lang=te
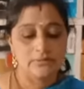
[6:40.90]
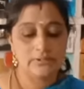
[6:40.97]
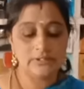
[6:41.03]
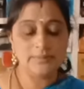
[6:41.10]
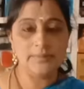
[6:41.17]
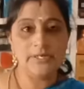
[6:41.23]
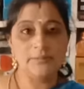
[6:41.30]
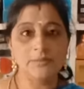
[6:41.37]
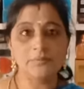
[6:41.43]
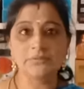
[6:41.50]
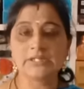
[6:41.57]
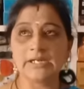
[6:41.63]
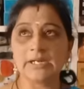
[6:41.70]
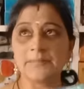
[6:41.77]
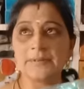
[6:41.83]
ఇది మినిమం
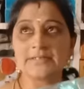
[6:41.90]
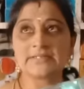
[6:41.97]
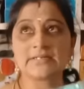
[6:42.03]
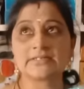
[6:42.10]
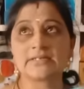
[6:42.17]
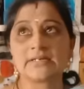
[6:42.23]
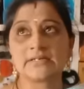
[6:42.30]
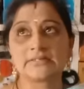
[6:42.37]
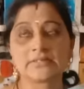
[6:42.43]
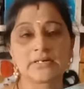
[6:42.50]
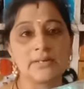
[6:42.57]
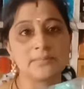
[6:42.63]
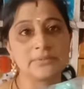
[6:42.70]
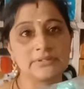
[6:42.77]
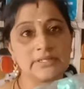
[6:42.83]
త్రీ పీసెస్ సెట్స్
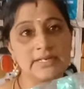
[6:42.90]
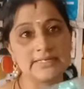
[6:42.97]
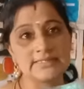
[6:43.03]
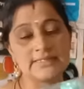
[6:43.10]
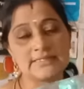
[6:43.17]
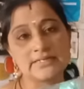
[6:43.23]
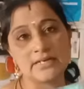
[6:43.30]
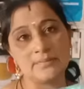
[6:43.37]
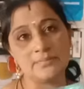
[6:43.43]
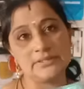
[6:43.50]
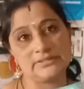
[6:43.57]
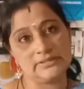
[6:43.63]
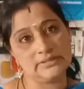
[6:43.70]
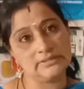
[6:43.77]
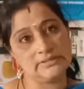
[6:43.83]
త్రీ సెట్స్
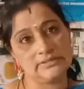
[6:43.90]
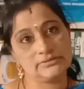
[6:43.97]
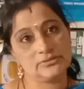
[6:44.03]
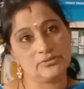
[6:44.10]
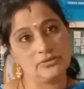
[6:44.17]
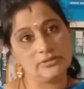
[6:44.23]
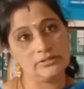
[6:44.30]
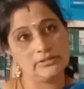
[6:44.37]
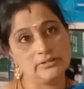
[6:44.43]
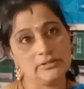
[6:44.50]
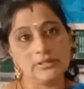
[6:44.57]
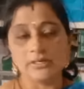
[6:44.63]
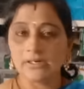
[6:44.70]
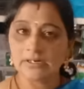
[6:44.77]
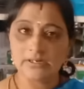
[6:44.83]
కంపల్సరీ తీసుకోవాలి
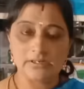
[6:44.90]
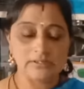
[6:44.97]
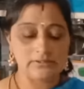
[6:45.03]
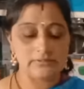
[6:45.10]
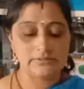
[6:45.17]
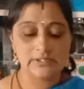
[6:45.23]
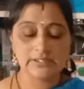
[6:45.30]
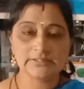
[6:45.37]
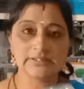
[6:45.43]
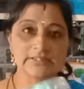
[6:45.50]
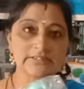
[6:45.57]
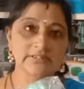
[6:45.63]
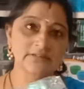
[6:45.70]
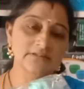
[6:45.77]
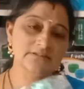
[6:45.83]
త్రీ
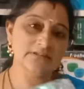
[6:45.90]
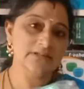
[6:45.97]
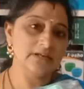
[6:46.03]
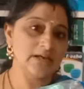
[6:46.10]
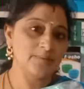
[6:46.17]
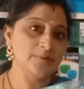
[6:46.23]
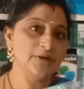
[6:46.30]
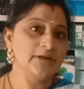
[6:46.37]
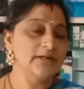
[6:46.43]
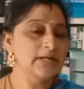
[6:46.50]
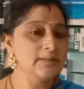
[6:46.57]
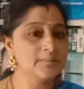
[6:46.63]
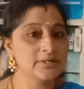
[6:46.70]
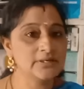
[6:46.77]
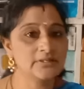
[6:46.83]
సెట్స్ నుంచి ఇంకేవో
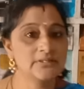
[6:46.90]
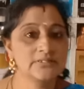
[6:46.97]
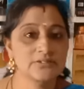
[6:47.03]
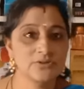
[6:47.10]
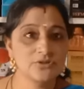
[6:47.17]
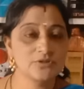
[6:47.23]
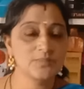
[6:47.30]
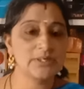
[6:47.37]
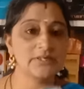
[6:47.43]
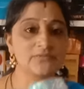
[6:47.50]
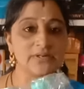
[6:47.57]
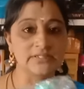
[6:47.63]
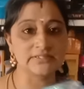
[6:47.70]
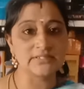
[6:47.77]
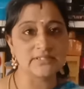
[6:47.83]
ఎన్నైనా మనం తీసుకోవచ్చు బట్
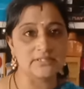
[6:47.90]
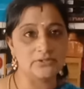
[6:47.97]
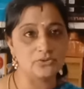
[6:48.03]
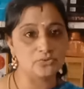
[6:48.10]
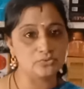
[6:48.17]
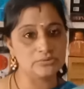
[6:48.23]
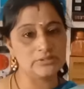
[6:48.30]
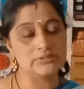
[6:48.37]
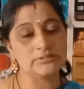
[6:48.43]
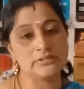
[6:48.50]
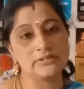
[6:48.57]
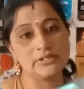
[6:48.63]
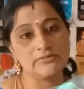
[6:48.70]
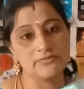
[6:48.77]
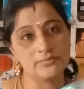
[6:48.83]
వన్ సెట్ టూ సెట్స్
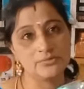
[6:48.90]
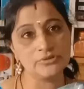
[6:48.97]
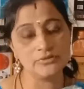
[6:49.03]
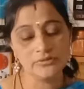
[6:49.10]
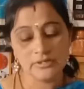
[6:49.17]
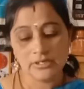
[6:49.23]
అంటే ఇవ్వము